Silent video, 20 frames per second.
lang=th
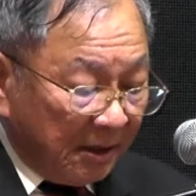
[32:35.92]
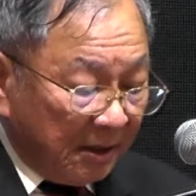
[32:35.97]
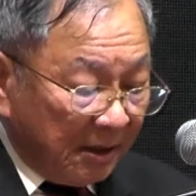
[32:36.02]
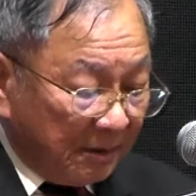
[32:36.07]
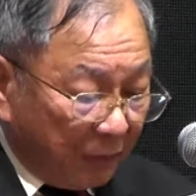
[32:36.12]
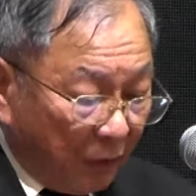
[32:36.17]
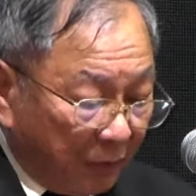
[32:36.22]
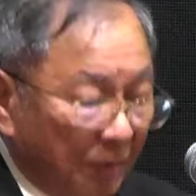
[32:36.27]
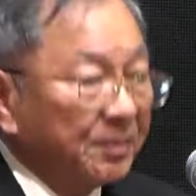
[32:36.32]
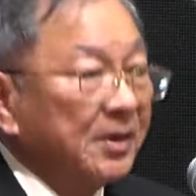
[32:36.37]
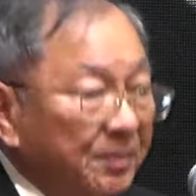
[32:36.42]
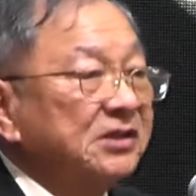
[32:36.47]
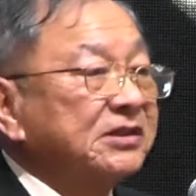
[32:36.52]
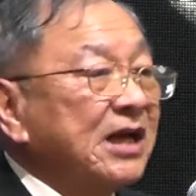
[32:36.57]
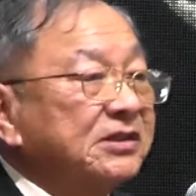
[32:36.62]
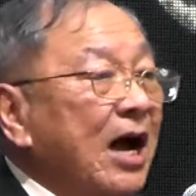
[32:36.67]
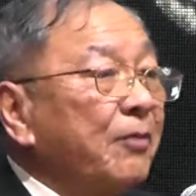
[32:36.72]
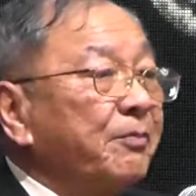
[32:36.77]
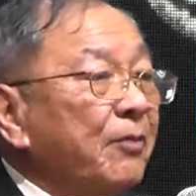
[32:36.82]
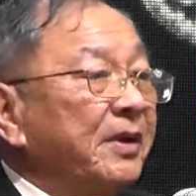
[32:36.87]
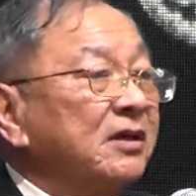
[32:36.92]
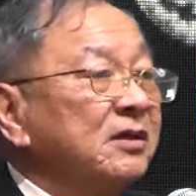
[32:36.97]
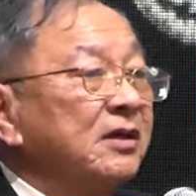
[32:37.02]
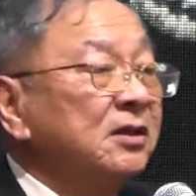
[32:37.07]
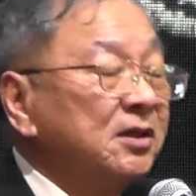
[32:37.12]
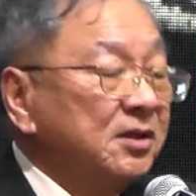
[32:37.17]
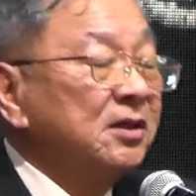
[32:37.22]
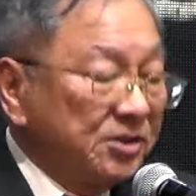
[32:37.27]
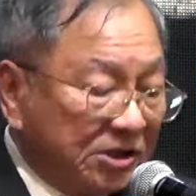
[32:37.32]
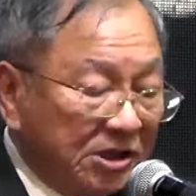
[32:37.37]
พราะพระเจ้าเป็น
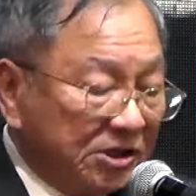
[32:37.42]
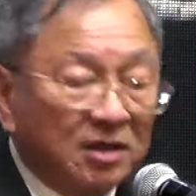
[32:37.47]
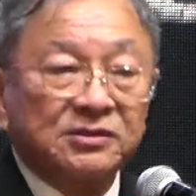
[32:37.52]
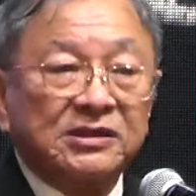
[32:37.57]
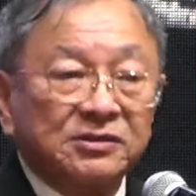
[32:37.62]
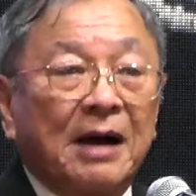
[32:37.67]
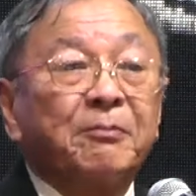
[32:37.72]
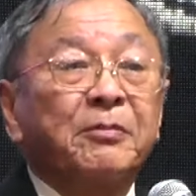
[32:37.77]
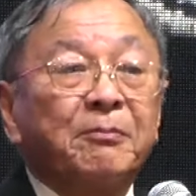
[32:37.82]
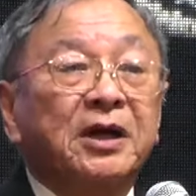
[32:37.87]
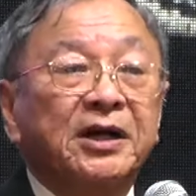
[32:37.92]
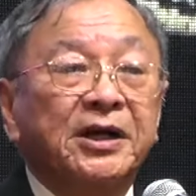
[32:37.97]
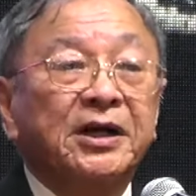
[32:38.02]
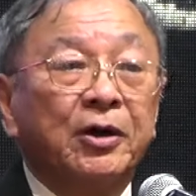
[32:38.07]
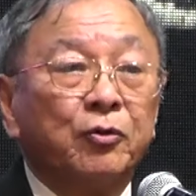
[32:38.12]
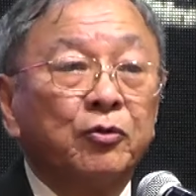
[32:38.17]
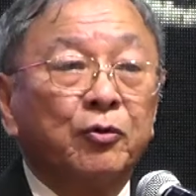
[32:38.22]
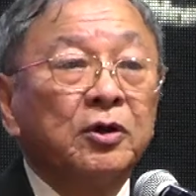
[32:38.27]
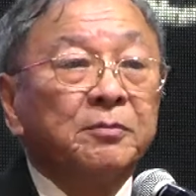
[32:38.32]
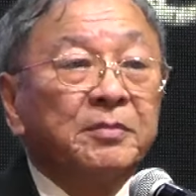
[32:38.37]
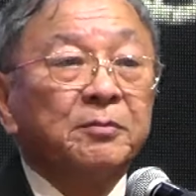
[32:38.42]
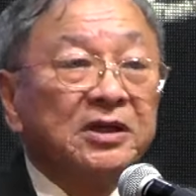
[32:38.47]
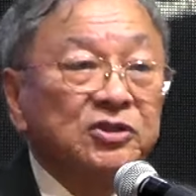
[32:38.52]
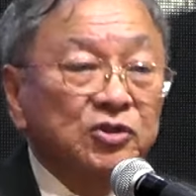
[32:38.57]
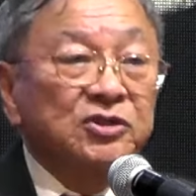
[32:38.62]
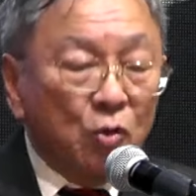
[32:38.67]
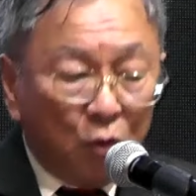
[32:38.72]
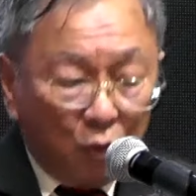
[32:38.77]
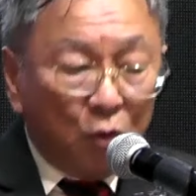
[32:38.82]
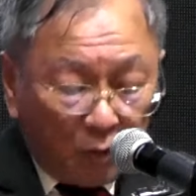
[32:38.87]
เชือกสามเกลียวเป็น
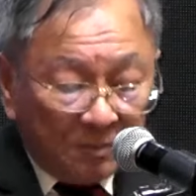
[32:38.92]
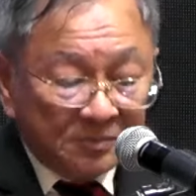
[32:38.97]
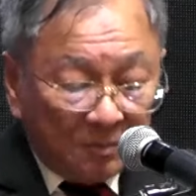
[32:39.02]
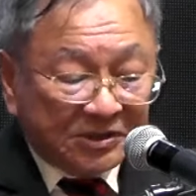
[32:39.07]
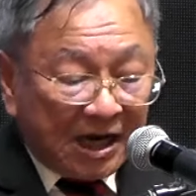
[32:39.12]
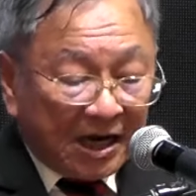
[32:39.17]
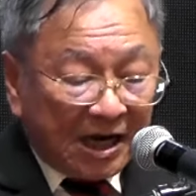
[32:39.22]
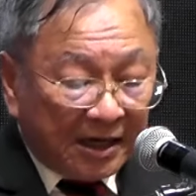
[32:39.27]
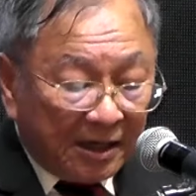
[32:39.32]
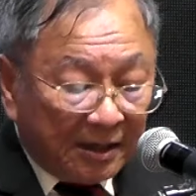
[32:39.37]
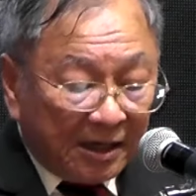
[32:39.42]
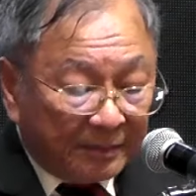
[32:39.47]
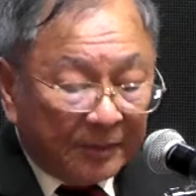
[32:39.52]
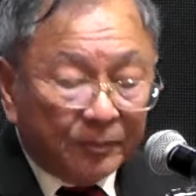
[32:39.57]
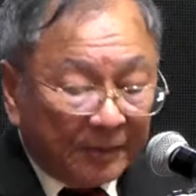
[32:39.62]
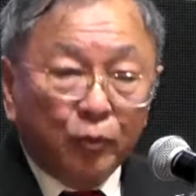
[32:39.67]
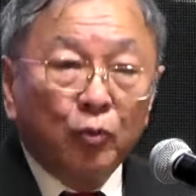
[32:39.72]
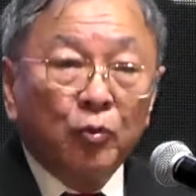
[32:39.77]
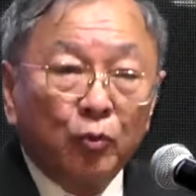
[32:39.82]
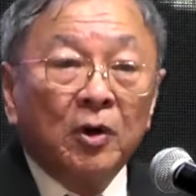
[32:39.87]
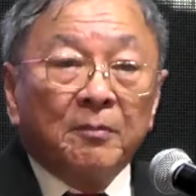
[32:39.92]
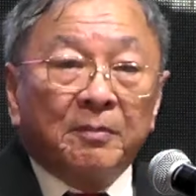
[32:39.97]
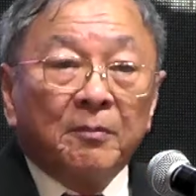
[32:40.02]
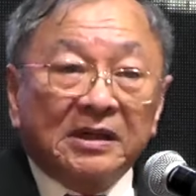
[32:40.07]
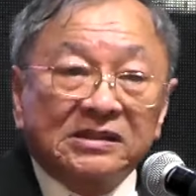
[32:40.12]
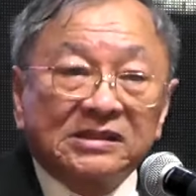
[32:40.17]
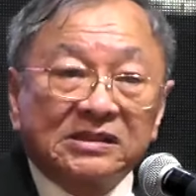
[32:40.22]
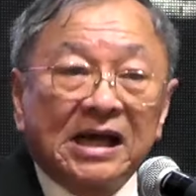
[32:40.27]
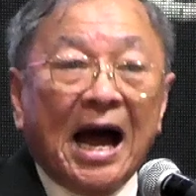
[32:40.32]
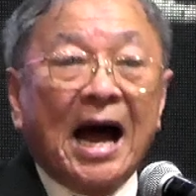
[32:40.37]
ศูนย์รวมใจและเป็นผู้ประ
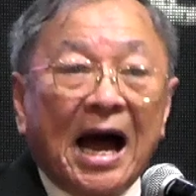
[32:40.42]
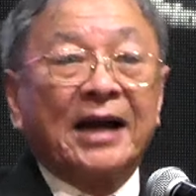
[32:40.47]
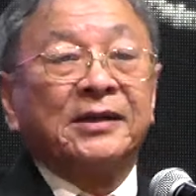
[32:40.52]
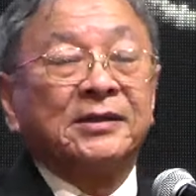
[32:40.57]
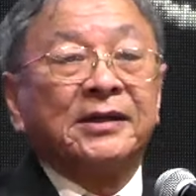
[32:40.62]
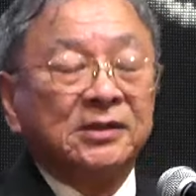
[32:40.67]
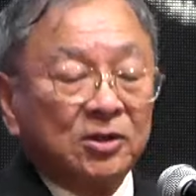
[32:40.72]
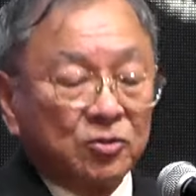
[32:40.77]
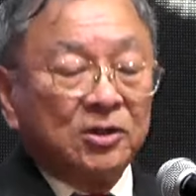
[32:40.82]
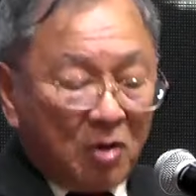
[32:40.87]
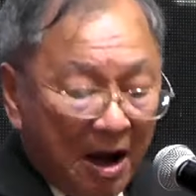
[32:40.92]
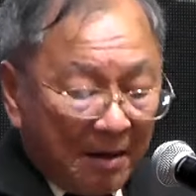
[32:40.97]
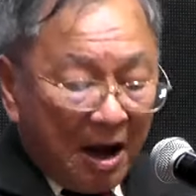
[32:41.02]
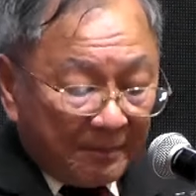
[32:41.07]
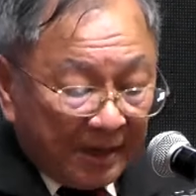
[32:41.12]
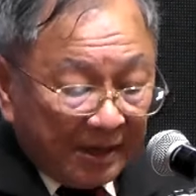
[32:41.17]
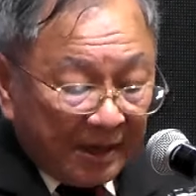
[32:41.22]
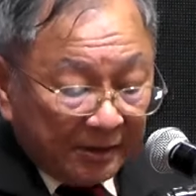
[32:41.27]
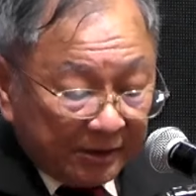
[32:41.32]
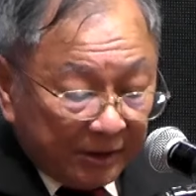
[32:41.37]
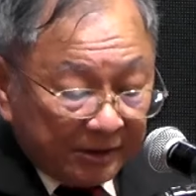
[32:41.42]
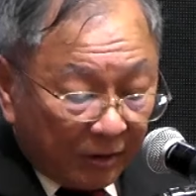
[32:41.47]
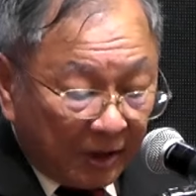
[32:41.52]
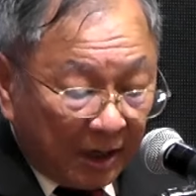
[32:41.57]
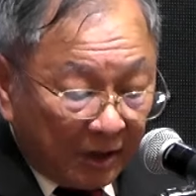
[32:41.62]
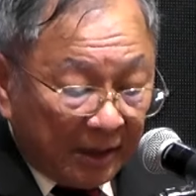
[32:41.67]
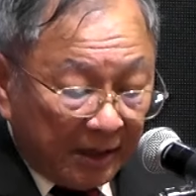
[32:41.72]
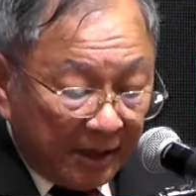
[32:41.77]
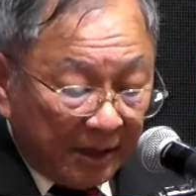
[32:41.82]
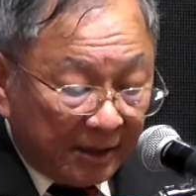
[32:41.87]
สานความเป็นเดียวกั
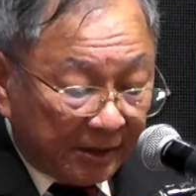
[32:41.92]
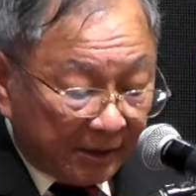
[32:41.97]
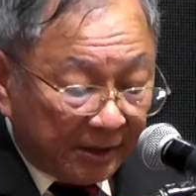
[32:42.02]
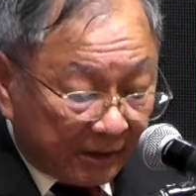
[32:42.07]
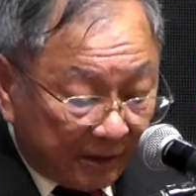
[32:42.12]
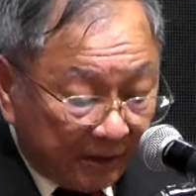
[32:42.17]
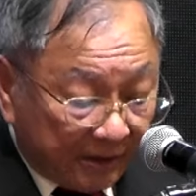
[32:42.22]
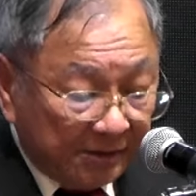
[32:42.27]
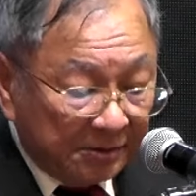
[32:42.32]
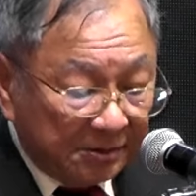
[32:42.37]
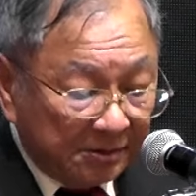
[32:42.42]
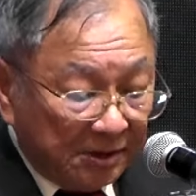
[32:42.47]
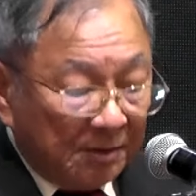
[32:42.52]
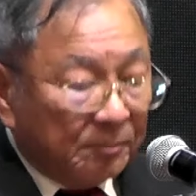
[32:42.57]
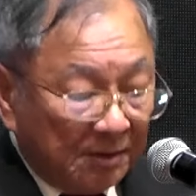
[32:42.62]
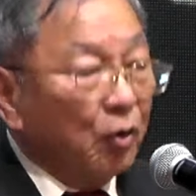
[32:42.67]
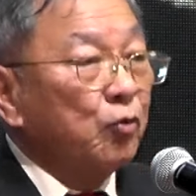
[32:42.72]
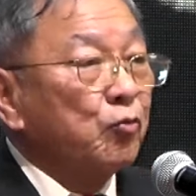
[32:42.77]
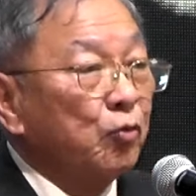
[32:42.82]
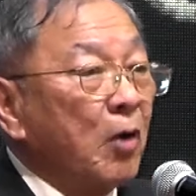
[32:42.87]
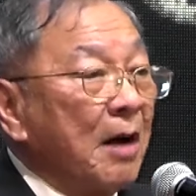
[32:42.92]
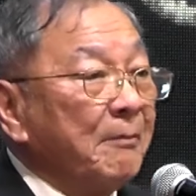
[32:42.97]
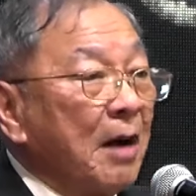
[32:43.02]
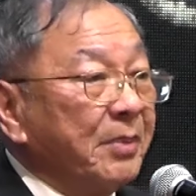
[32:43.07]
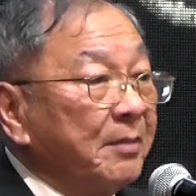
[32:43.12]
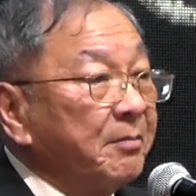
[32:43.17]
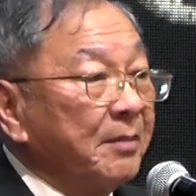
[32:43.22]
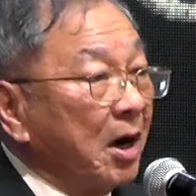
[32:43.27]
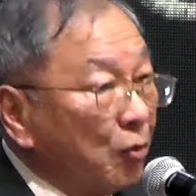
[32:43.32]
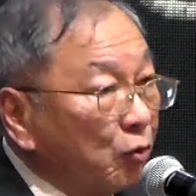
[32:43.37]
นให้เกิดขึ้นบนความเป็
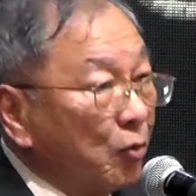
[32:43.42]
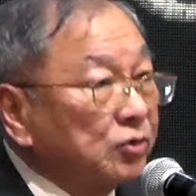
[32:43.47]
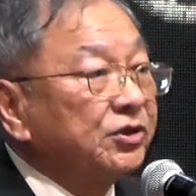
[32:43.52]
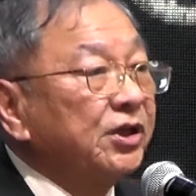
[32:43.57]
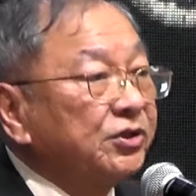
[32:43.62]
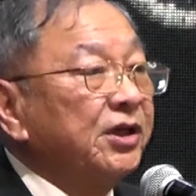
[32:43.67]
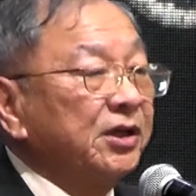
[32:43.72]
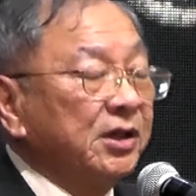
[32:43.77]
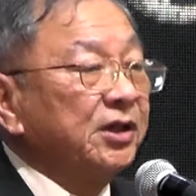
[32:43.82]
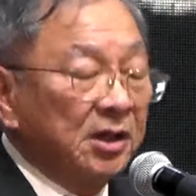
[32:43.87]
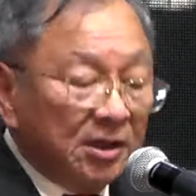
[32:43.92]
นมนุษย์ที่